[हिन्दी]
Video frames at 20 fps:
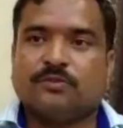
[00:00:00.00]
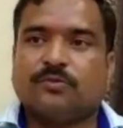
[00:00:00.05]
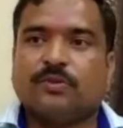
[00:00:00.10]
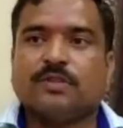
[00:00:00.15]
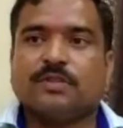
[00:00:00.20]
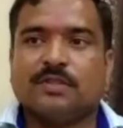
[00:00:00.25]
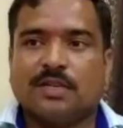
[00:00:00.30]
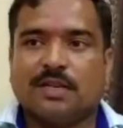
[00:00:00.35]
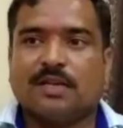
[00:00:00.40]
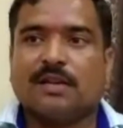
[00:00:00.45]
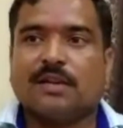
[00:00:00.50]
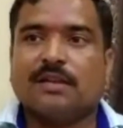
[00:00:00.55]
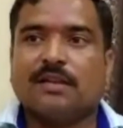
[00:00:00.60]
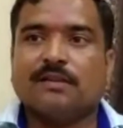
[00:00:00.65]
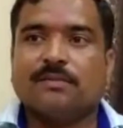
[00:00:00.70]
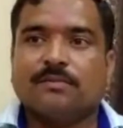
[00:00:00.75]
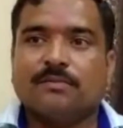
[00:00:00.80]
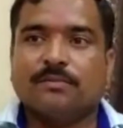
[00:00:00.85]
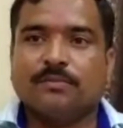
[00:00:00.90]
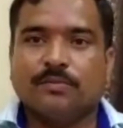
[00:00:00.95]
विश्वास दिला रहे
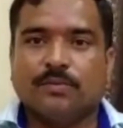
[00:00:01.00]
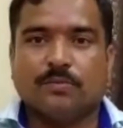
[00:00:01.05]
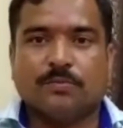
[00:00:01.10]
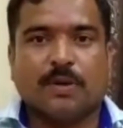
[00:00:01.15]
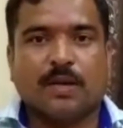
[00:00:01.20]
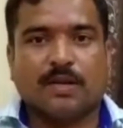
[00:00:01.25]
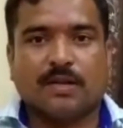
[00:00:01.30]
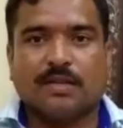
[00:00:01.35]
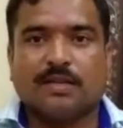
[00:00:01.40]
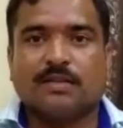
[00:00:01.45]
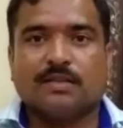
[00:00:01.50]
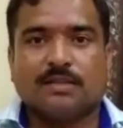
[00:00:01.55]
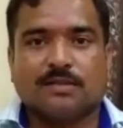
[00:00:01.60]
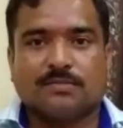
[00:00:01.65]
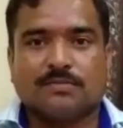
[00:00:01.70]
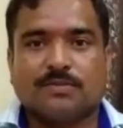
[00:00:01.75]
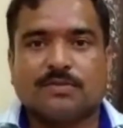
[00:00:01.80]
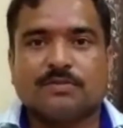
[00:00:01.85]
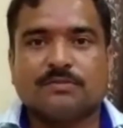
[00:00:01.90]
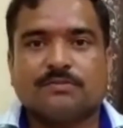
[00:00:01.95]
हैं पूरी पार्टी की
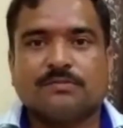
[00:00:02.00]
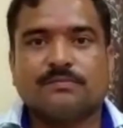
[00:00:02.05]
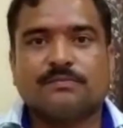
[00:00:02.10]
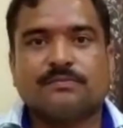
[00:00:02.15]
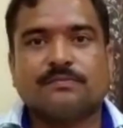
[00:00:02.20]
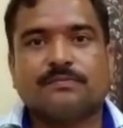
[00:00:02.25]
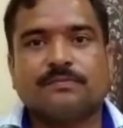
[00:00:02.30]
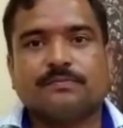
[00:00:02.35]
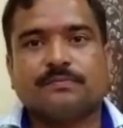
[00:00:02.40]
तरफ से